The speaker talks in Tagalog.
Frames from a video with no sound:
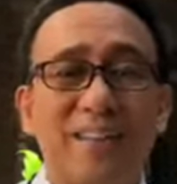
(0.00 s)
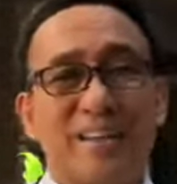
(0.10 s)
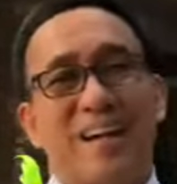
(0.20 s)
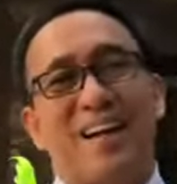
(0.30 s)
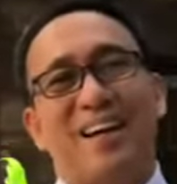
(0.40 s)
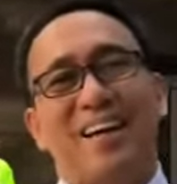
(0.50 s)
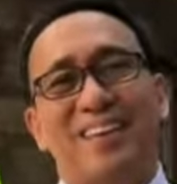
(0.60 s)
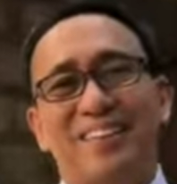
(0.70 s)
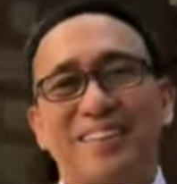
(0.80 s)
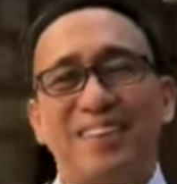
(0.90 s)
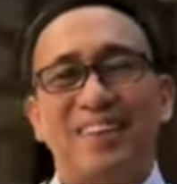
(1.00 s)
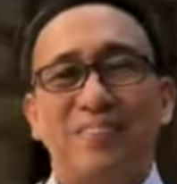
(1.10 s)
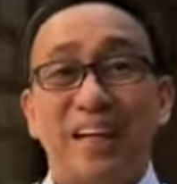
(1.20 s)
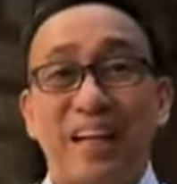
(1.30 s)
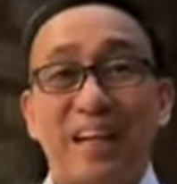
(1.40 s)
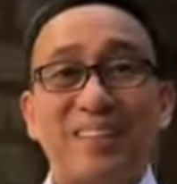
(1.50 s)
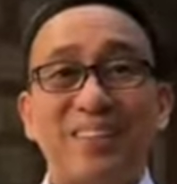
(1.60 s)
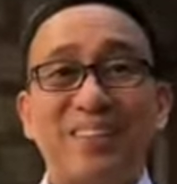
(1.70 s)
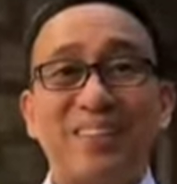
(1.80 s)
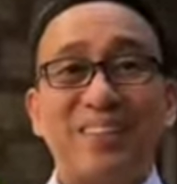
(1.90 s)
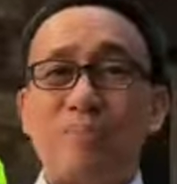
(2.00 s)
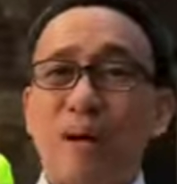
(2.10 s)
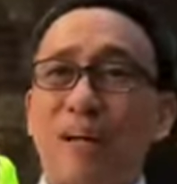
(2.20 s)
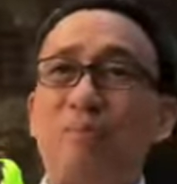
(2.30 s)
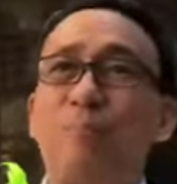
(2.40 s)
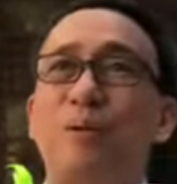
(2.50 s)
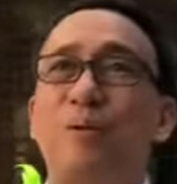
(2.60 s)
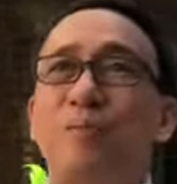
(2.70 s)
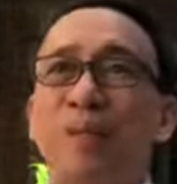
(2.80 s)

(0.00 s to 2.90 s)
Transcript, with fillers: Yan. Halaga ito. Kasi bakit po?